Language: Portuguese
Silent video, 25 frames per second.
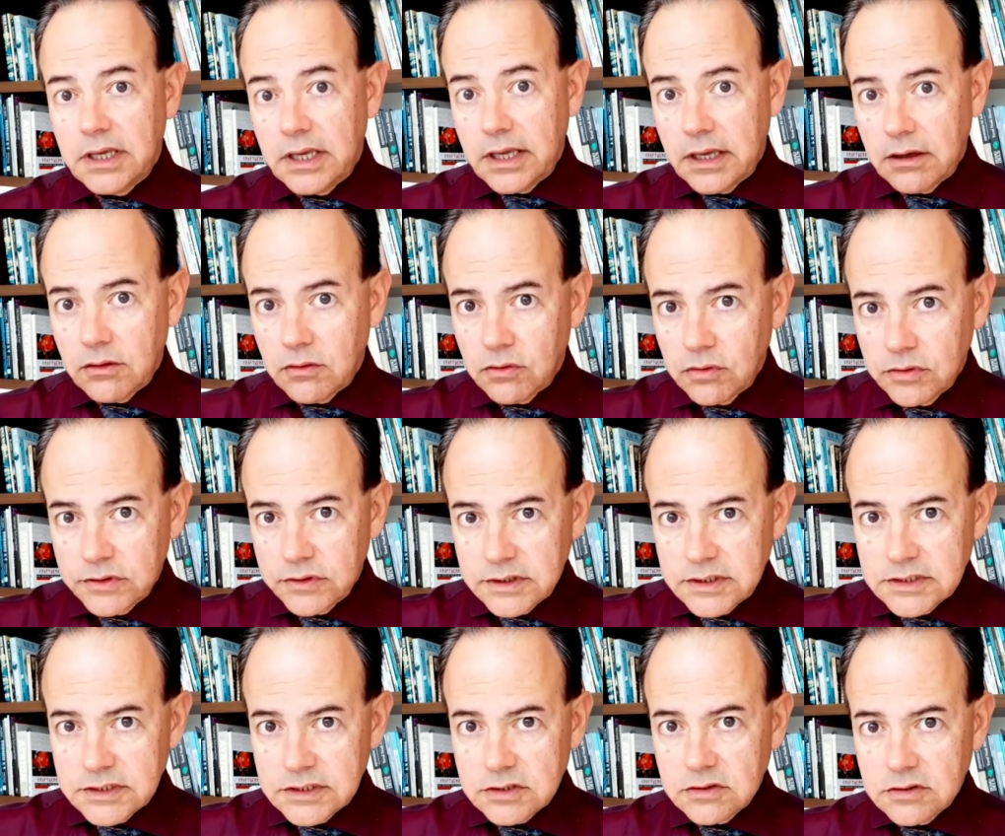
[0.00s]
é
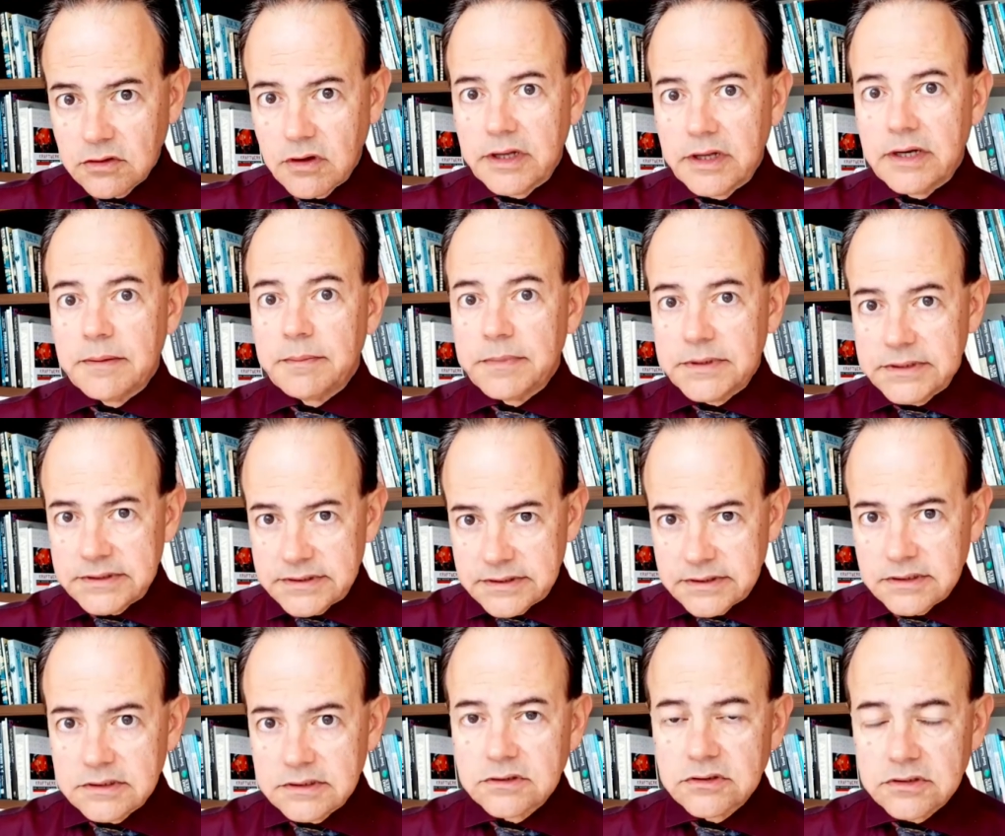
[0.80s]
outra história,
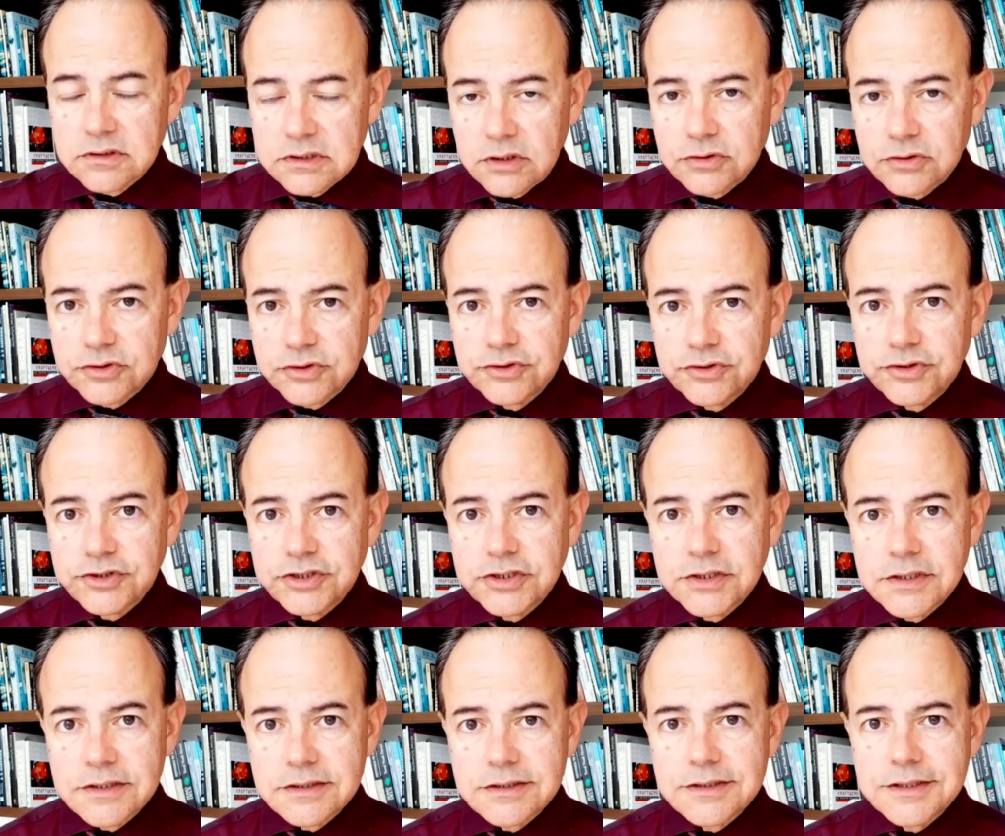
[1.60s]
precisa usar o
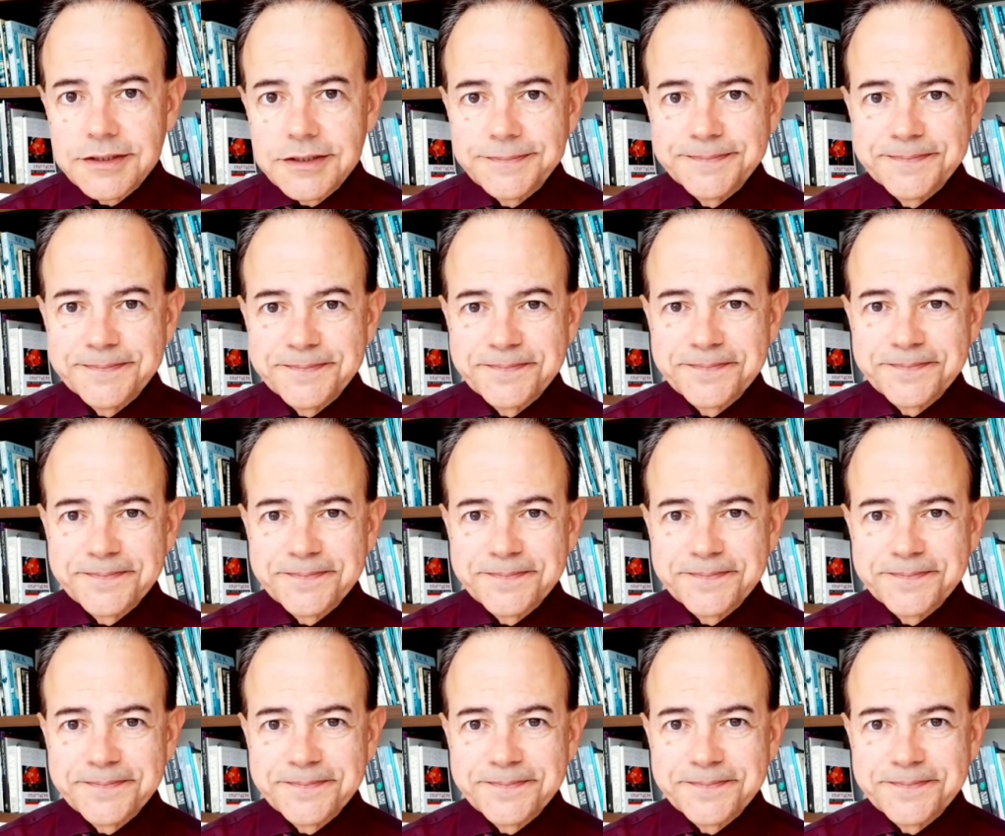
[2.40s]
sutiã sim.